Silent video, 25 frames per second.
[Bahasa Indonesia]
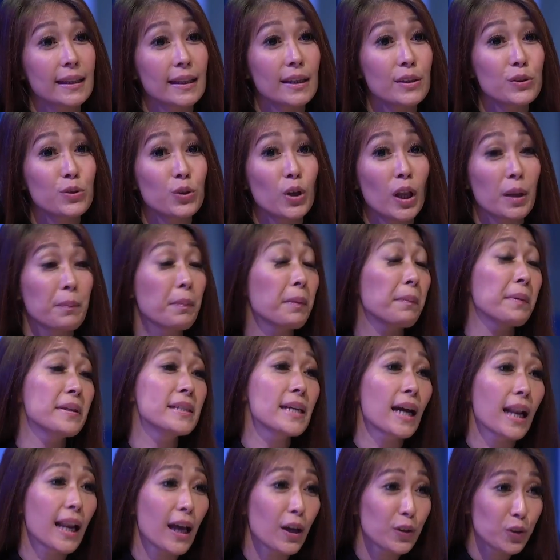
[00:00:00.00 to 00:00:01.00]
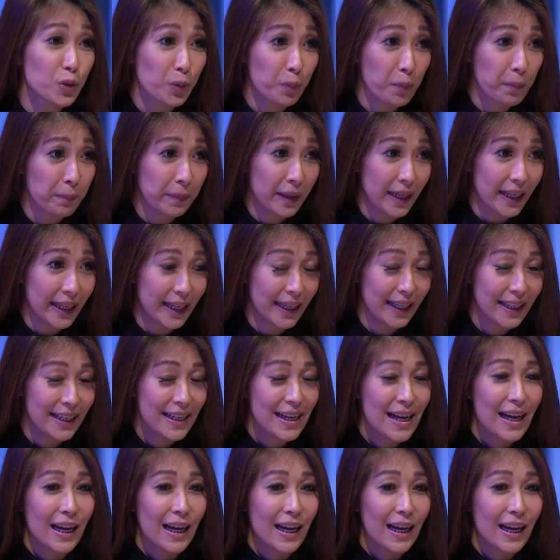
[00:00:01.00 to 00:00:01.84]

kita juga lebih bijak lah untuk memilih